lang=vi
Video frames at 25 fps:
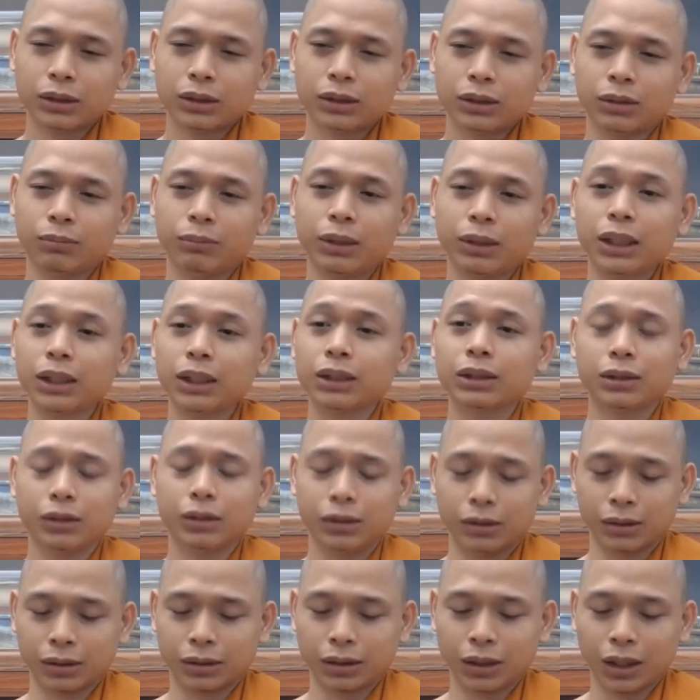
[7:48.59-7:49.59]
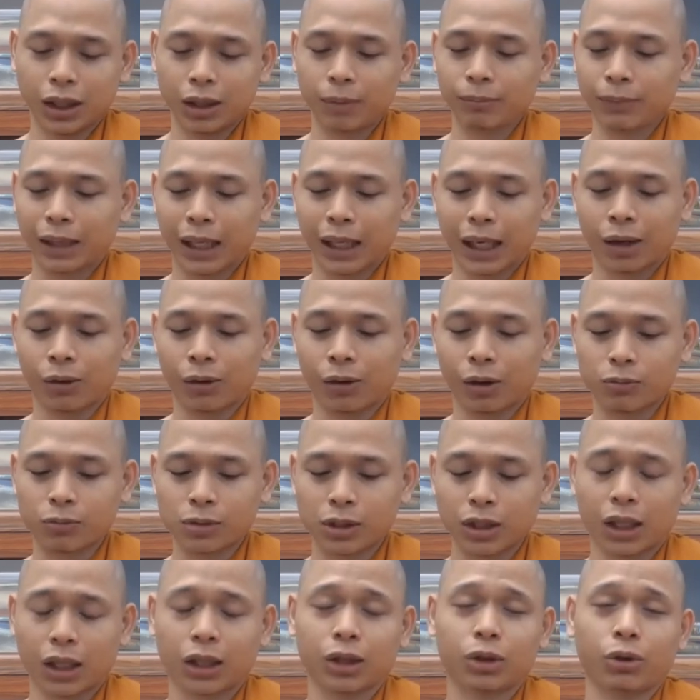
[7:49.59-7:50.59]
ờ, biết được hôm nào ông
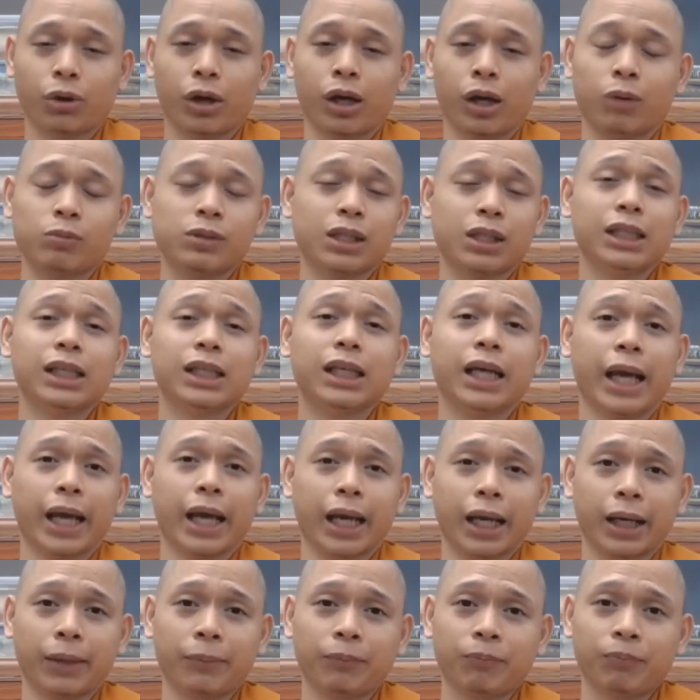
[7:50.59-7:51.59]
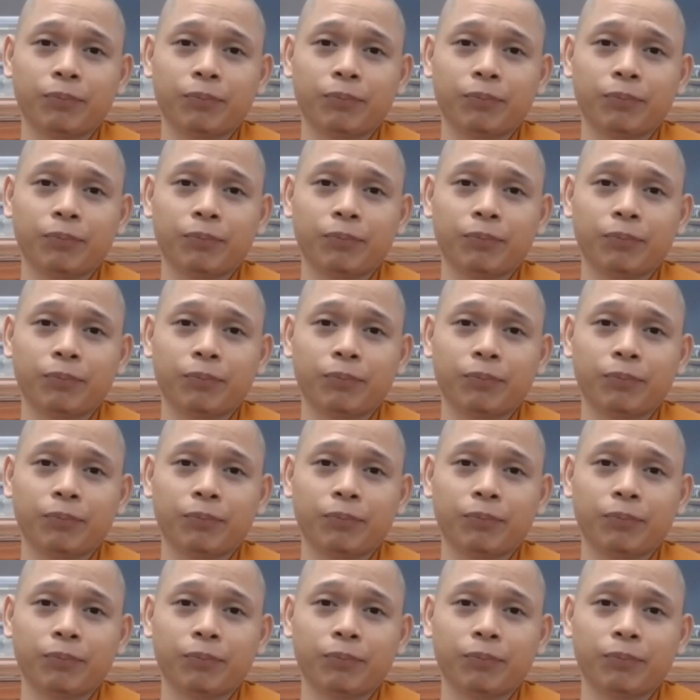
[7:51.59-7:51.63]
sư hạnh tuệ ông sẽ đi ngang